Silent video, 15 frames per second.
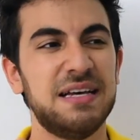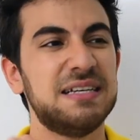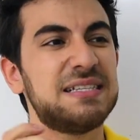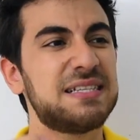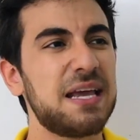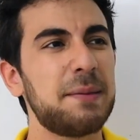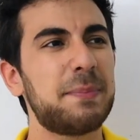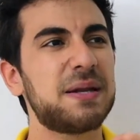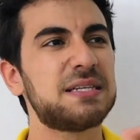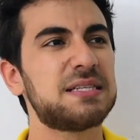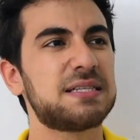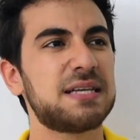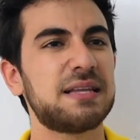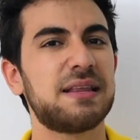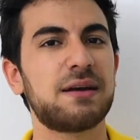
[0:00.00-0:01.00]
sem
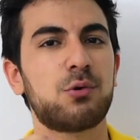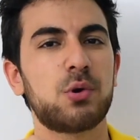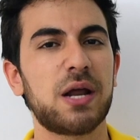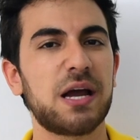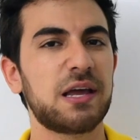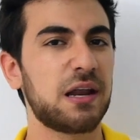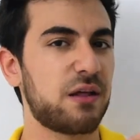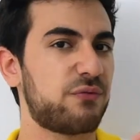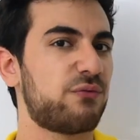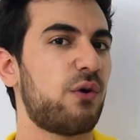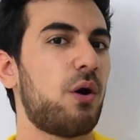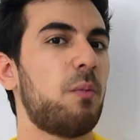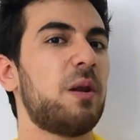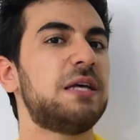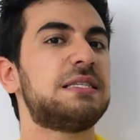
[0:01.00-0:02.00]
precisar decorar aquela
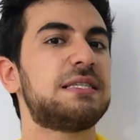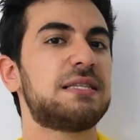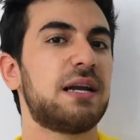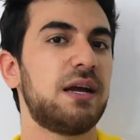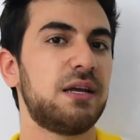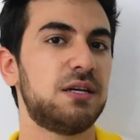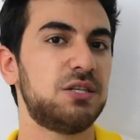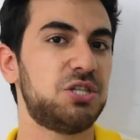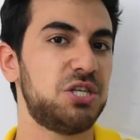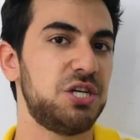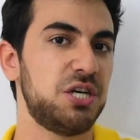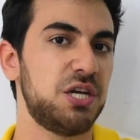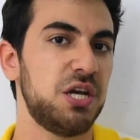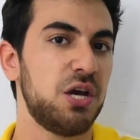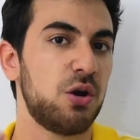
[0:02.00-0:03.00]
fórmula estranha
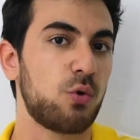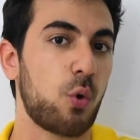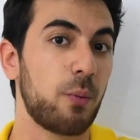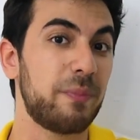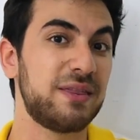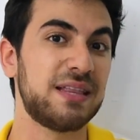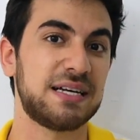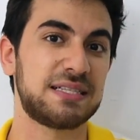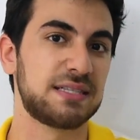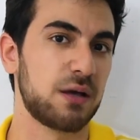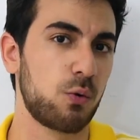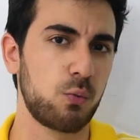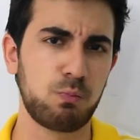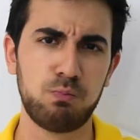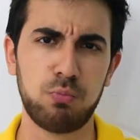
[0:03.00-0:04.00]
de
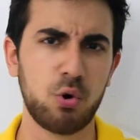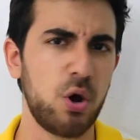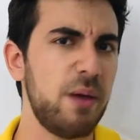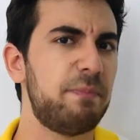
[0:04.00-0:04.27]
combinação por